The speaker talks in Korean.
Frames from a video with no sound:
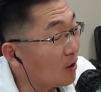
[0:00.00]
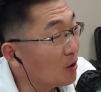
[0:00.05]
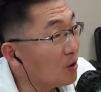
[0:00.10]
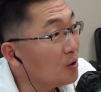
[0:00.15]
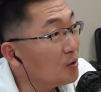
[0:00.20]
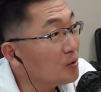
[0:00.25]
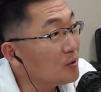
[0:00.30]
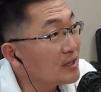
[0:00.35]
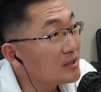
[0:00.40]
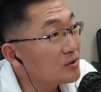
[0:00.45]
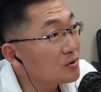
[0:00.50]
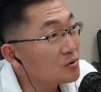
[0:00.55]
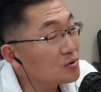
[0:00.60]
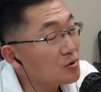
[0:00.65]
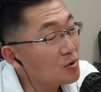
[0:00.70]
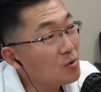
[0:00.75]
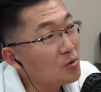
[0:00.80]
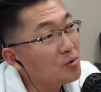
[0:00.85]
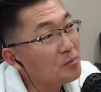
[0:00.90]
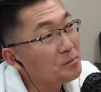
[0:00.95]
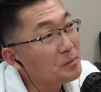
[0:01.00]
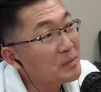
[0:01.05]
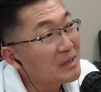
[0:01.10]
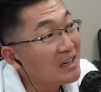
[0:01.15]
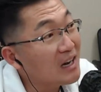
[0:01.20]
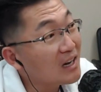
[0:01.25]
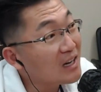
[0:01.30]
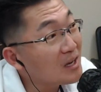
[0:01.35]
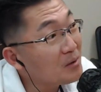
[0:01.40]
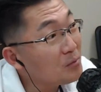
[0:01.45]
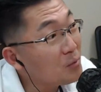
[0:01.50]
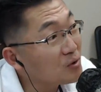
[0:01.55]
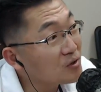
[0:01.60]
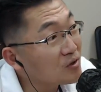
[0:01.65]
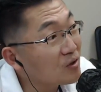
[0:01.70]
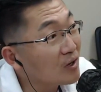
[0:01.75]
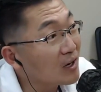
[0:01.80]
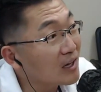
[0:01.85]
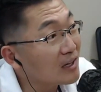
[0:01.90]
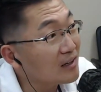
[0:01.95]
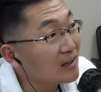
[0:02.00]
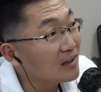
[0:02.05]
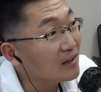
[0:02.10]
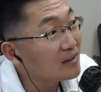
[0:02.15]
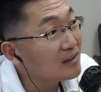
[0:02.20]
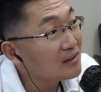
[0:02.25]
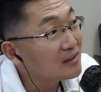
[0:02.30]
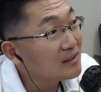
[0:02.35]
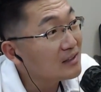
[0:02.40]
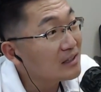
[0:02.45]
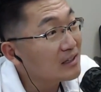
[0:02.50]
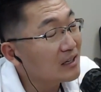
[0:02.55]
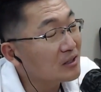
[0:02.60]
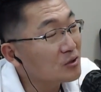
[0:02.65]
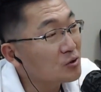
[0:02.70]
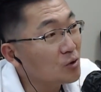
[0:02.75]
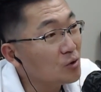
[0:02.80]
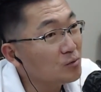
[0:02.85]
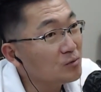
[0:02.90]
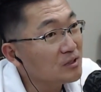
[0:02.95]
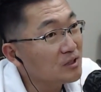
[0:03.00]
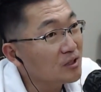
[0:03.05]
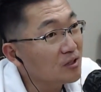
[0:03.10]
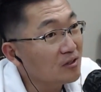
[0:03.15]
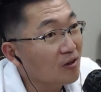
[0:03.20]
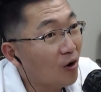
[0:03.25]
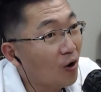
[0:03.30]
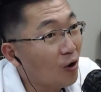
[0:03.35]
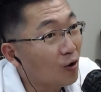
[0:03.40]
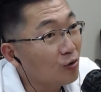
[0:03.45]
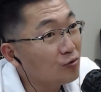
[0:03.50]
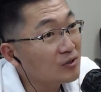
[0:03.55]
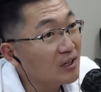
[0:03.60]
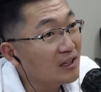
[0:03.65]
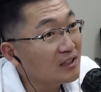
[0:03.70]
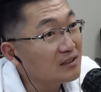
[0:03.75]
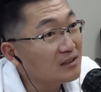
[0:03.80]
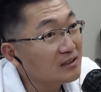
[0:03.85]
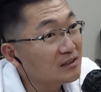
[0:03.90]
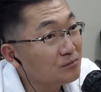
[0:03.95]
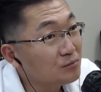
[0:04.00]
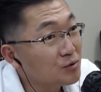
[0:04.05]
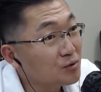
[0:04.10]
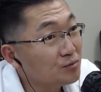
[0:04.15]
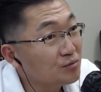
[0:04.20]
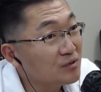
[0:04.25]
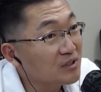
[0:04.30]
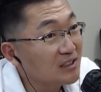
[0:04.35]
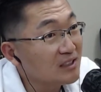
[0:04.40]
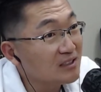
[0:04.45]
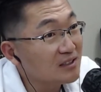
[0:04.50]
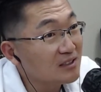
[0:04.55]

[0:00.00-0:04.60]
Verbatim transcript: 언론에서 조금 민하게 보는 것 같아요. 그러니까 음. 조금은 이거는 억울한 부분이 있죠.